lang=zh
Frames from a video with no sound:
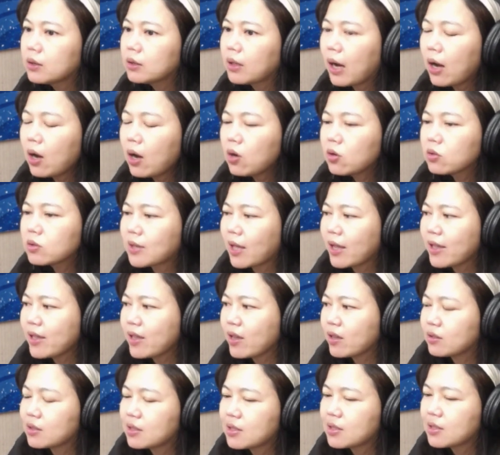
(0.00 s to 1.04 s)
然后他
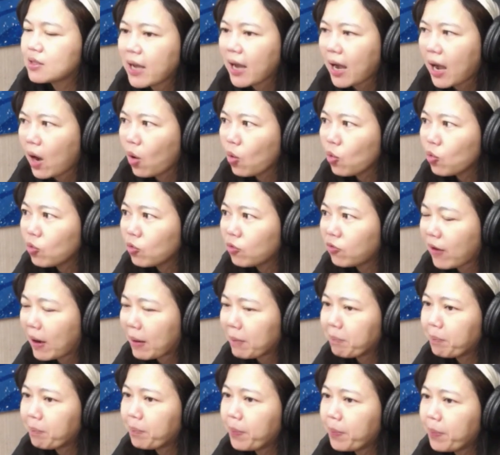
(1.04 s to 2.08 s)
也之前毫无
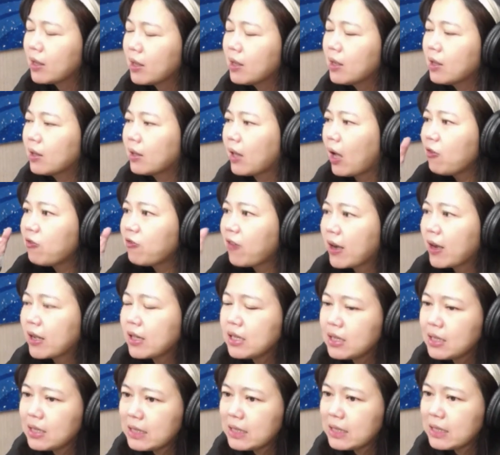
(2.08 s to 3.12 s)
防备，然后防
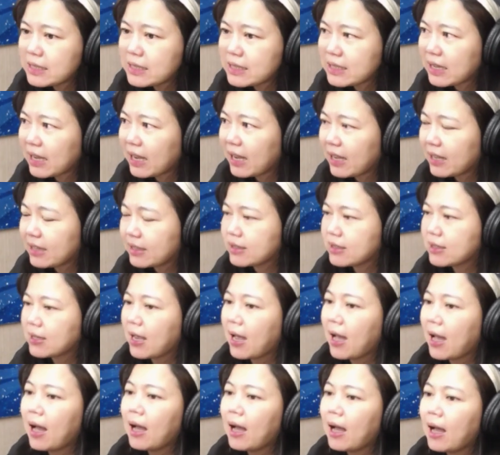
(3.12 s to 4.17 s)
疫意识很
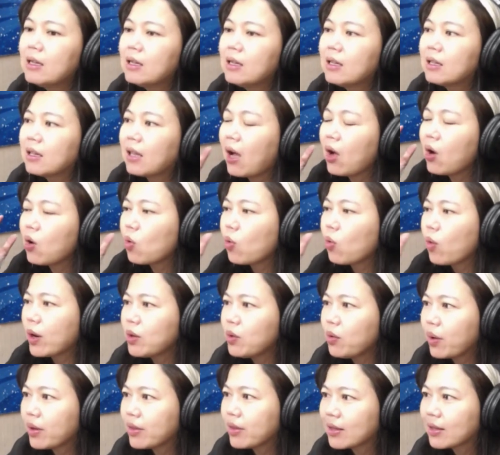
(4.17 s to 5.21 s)
差，然后
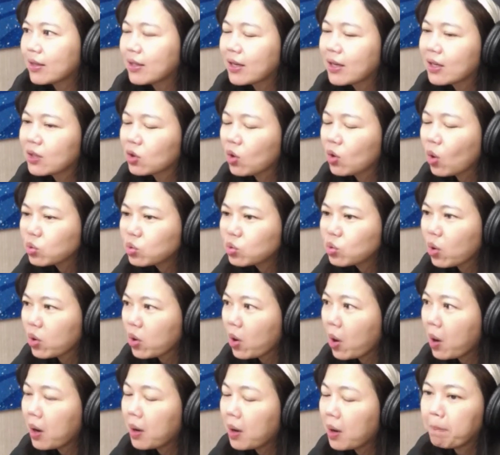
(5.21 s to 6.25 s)
官员的那个动作
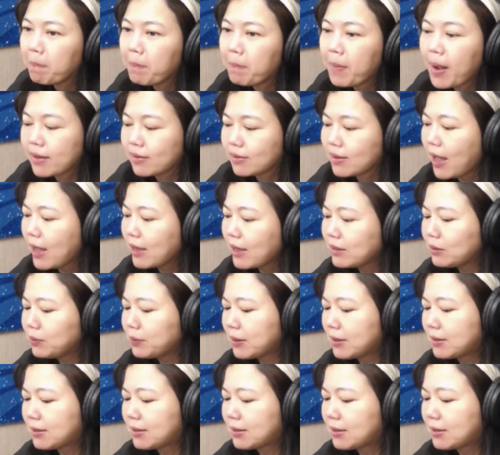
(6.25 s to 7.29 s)
又很慢。大家记
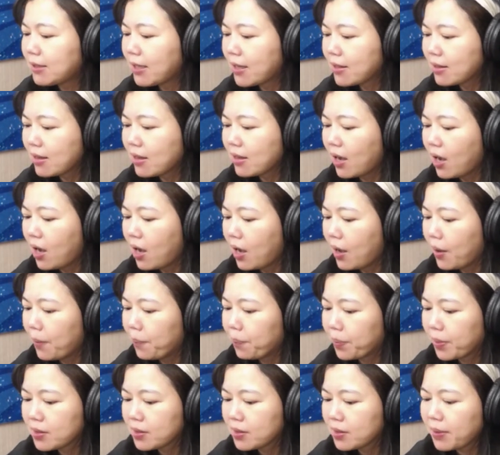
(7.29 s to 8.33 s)
得之前那个
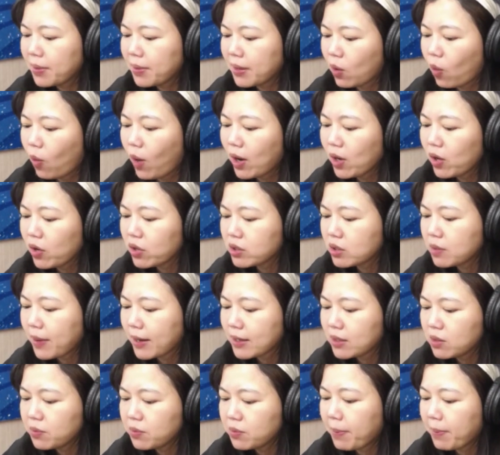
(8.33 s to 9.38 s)
日本的网友也是
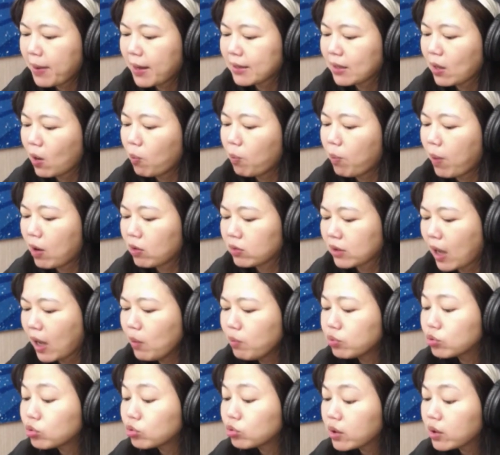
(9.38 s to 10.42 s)
把日本骂到爆，然
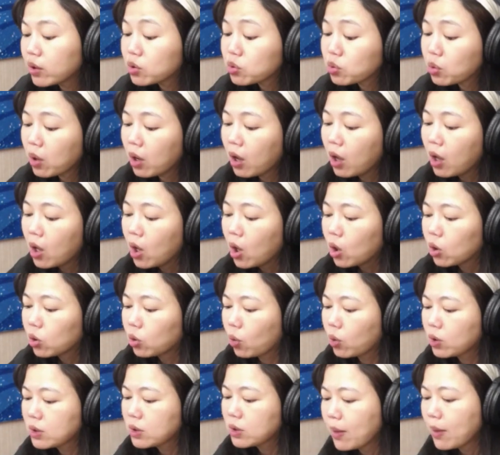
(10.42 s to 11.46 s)
后不断的说
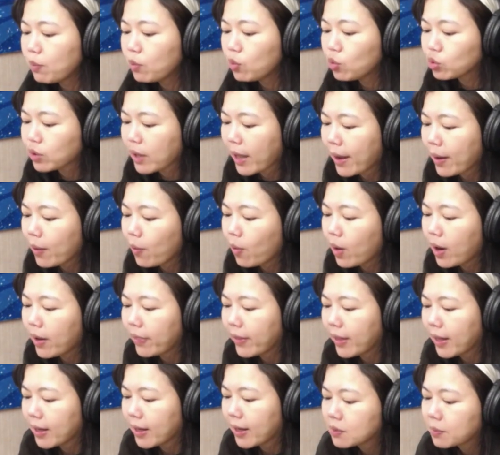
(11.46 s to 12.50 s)
多羡慕台
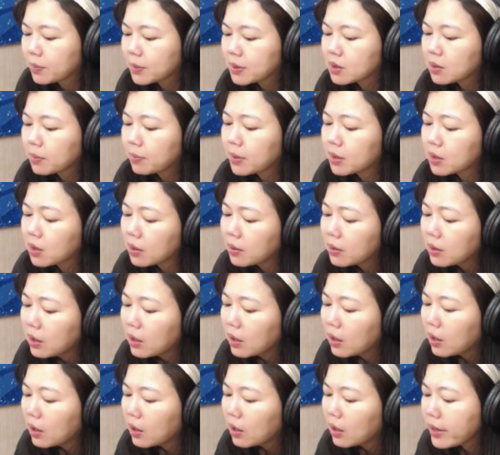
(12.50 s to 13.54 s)
湾啊什么什么的。
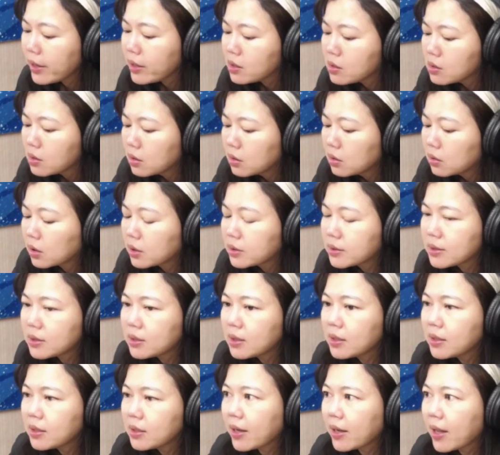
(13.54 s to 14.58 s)
哎，可是
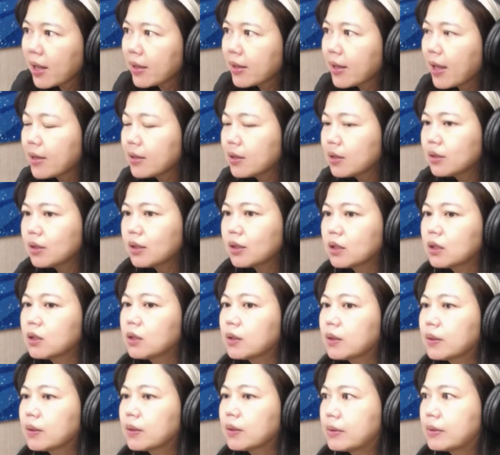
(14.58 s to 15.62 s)
现在看他的那
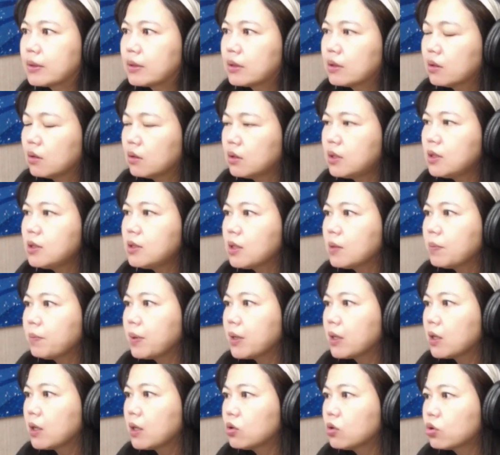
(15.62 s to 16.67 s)
个新增
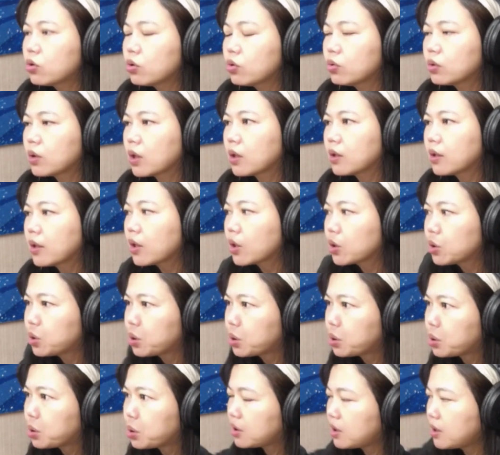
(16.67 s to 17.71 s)
病例数的那个
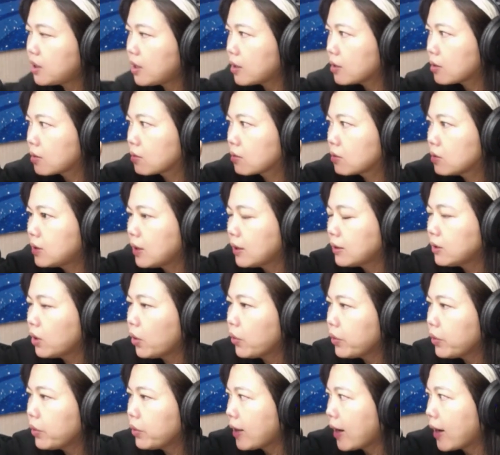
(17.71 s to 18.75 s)
曲线，相
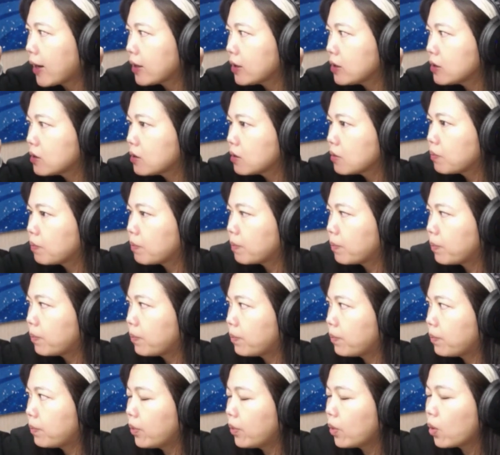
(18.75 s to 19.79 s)
较意大利是
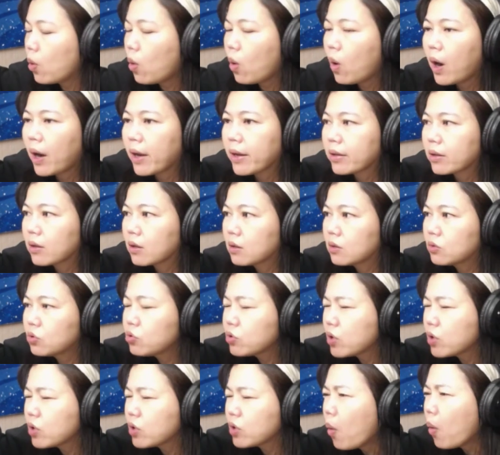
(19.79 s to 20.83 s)
不快的，
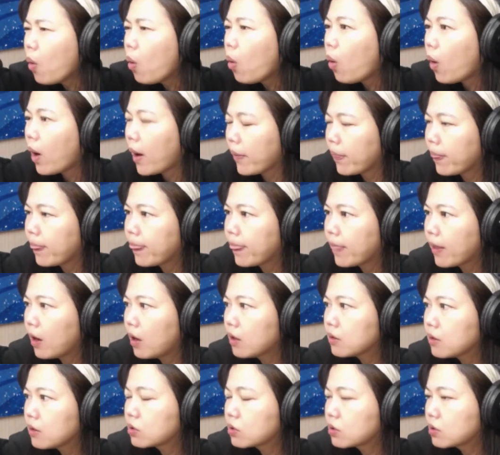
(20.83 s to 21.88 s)
就是很缓
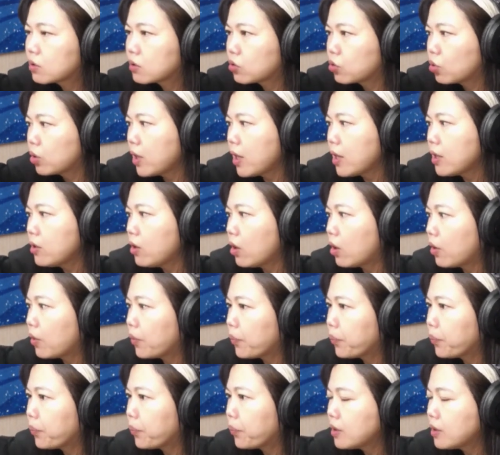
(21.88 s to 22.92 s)
哦。昨天
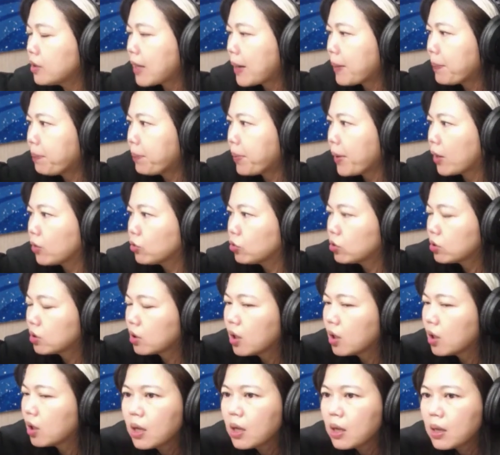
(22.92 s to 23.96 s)
有一张表就
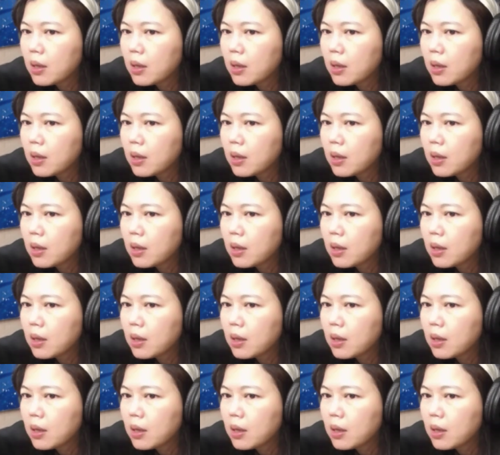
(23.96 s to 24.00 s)
是。